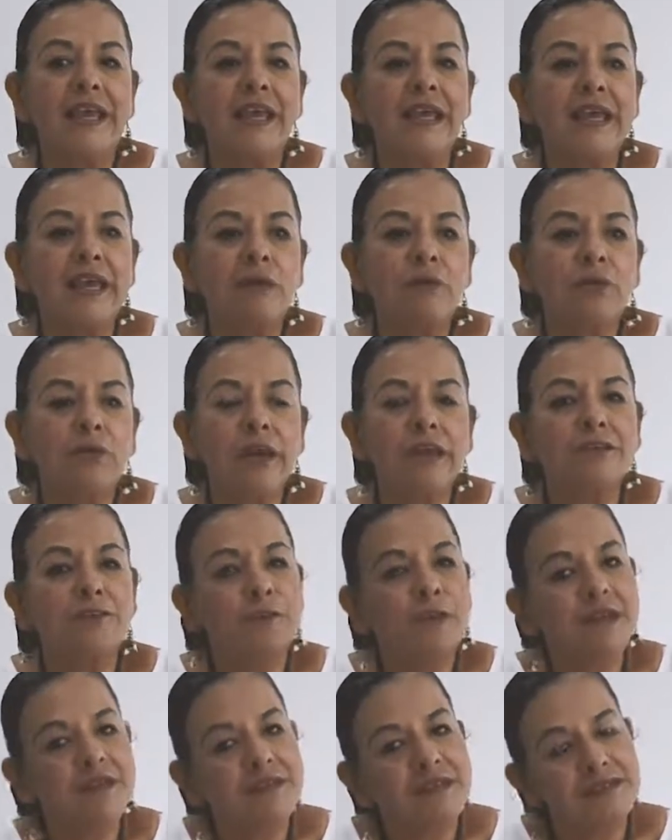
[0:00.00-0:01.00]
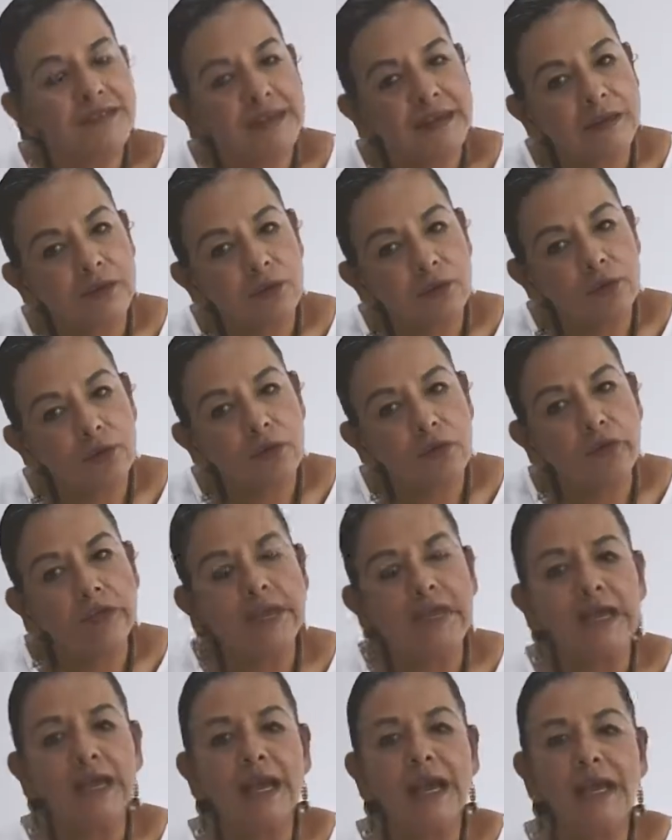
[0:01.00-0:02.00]
en algunas piezas
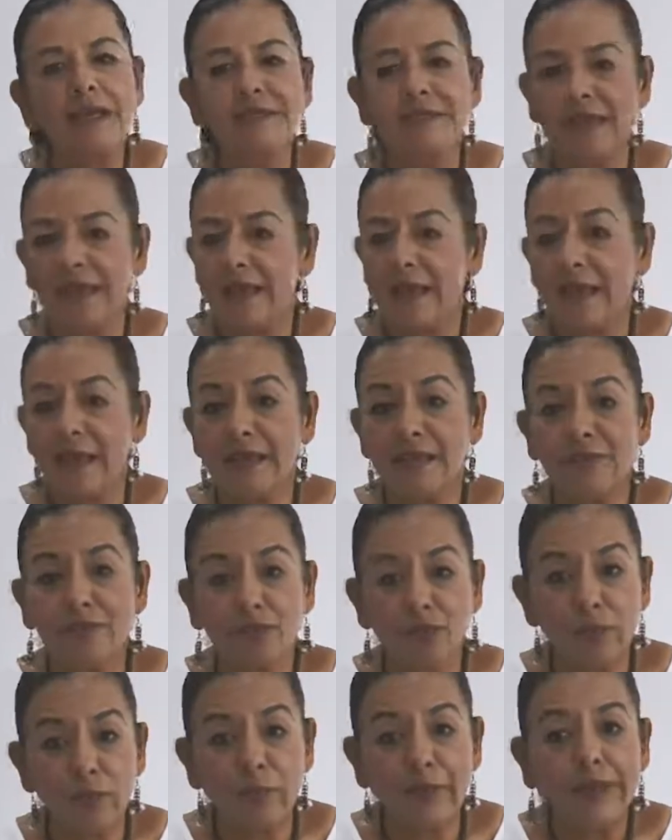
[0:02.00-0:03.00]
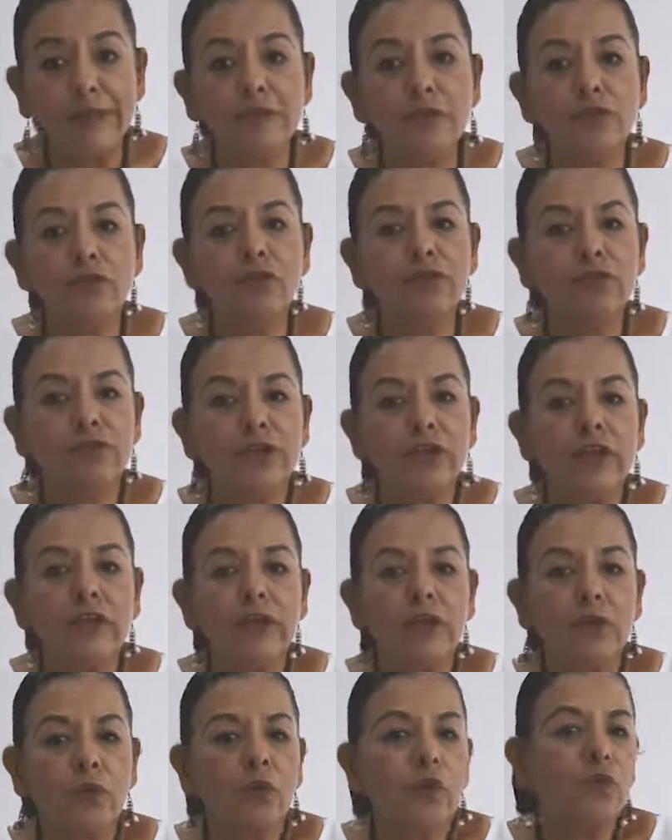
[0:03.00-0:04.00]
arqueológicas, en instrumentos
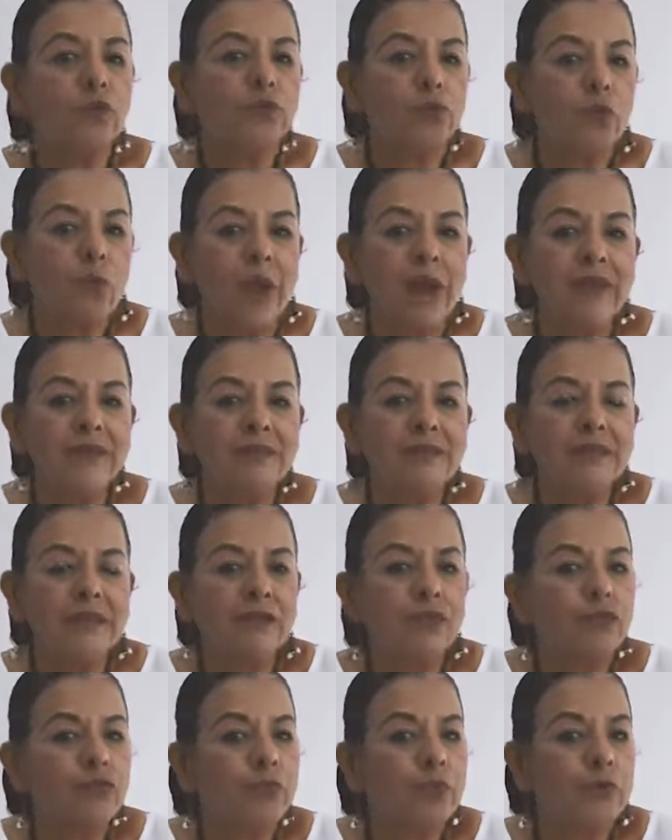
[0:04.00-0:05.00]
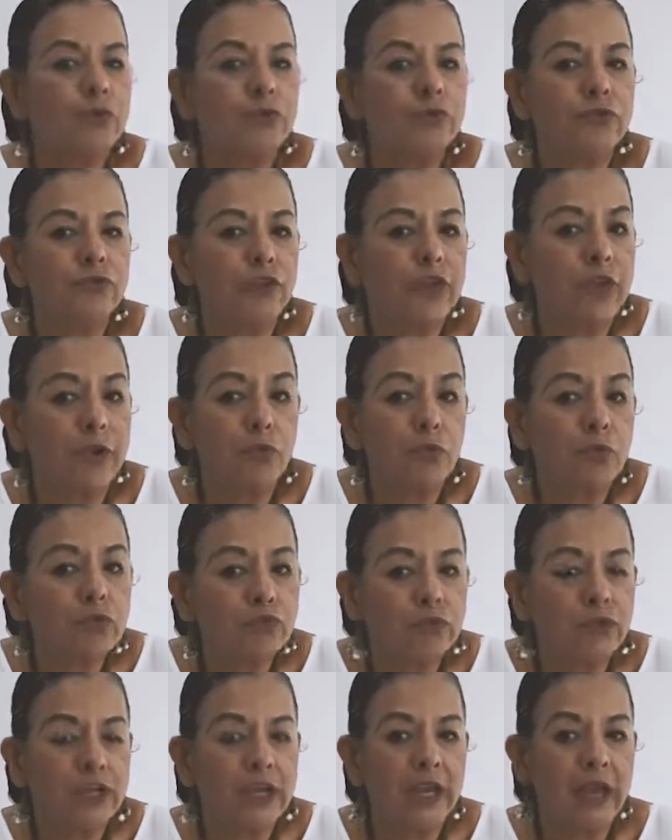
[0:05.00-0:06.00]
con los cuales ellos producían
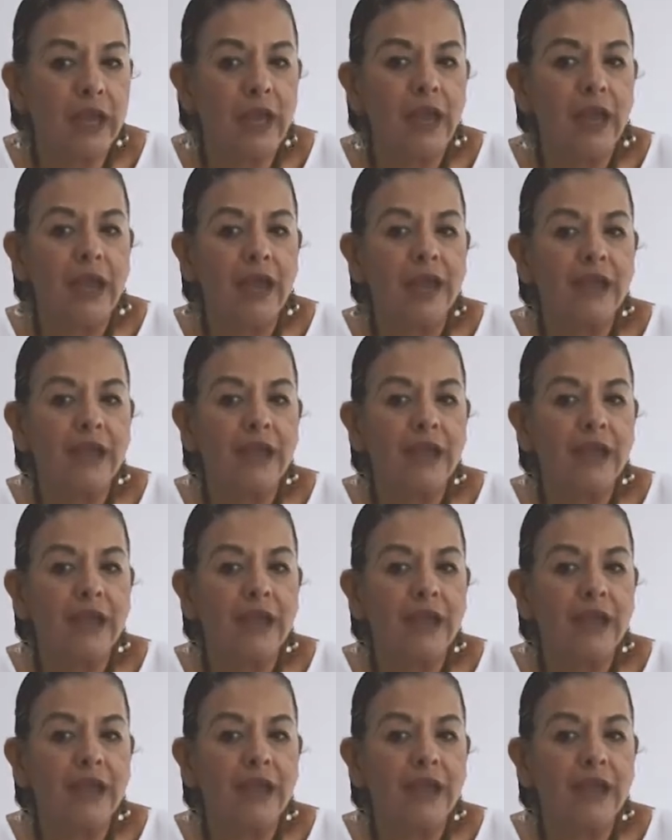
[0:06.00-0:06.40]
música.